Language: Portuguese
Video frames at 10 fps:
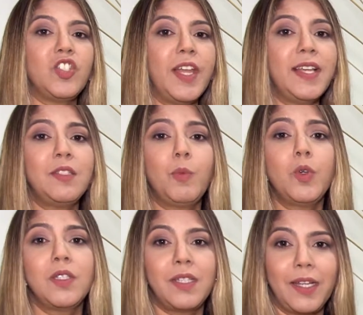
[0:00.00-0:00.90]

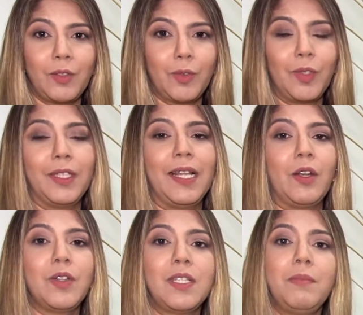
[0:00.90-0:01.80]
10% da
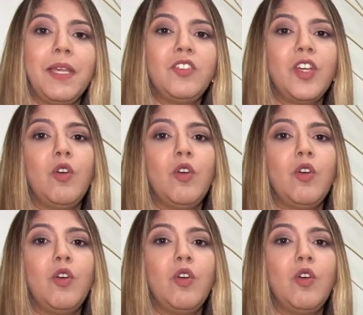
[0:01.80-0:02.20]
nossa mente